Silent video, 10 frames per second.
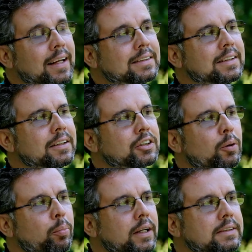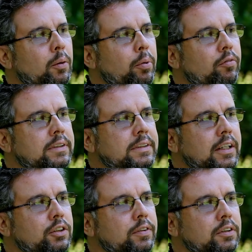É interessante que, por exemplo,
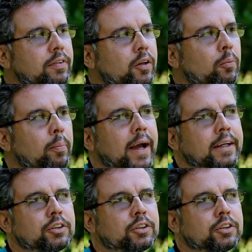você às vezes vai num